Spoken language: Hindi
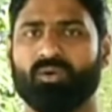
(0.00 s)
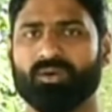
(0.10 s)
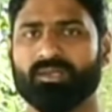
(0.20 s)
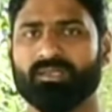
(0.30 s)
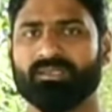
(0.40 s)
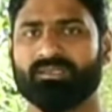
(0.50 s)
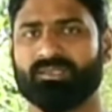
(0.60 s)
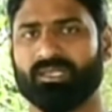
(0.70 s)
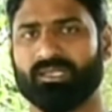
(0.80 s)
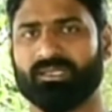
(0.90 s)
और
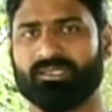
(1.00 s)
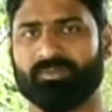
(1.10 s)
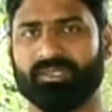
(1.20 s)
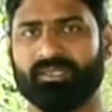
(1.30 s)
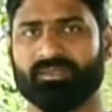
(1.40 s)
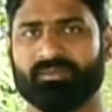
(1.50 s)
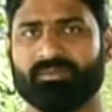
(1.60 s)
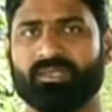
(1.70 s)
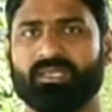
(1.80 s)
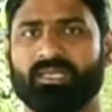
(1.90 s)
शटर स्पीड
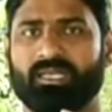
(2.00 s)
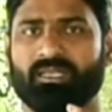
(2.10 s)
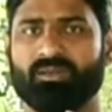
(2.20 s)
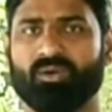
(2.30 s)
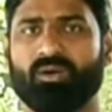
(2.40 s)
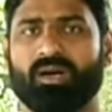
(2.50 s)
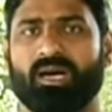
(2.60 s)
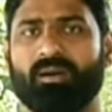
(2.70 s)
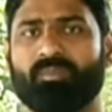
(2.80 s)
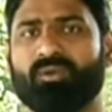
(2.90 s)
इनको
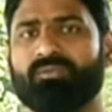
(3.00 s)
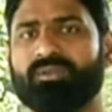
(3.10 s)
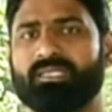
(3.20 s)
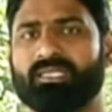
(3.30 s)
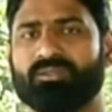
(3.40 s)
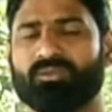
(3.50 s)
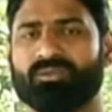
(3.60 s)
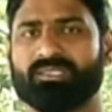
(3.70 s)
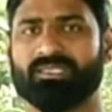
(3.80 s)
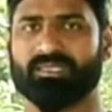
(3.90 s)
आपको विशेष
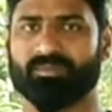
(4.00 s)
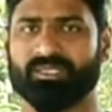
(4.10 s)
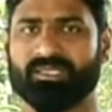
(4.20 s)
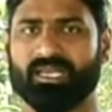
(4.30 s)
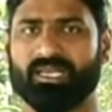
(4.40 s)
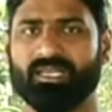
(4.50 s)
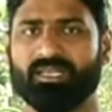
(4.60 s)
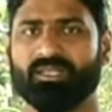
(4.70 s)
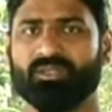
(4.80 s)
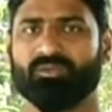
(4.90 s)
तौर से समझना है
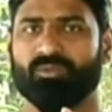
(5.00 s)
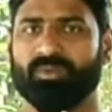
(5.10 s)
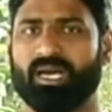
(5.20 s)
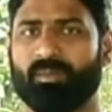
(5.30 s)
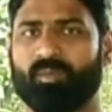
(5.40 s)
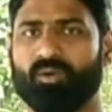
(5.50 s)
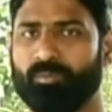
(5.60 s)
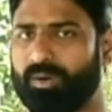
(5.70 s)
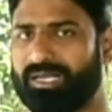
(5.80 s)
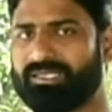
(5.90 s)
तो मैं आपको
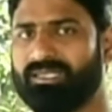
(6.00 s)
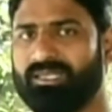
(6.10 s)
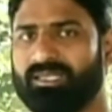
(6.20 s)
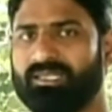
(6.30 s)
पास से